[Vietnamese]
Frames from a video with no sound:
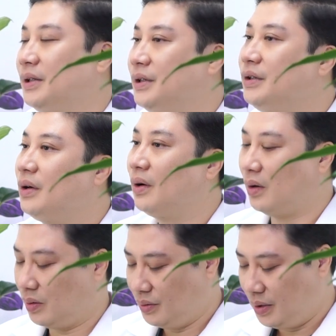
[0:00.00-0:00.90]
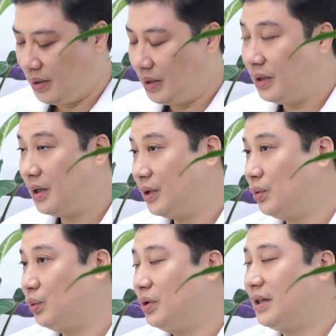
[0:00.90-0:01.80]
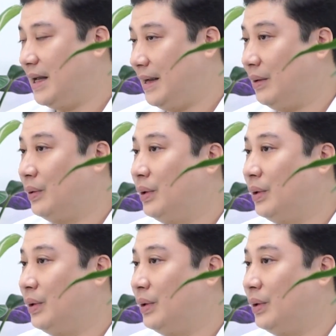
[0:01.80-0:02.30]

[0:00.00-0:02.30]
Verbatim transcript: chưa có những cái cái trụ nhân tạo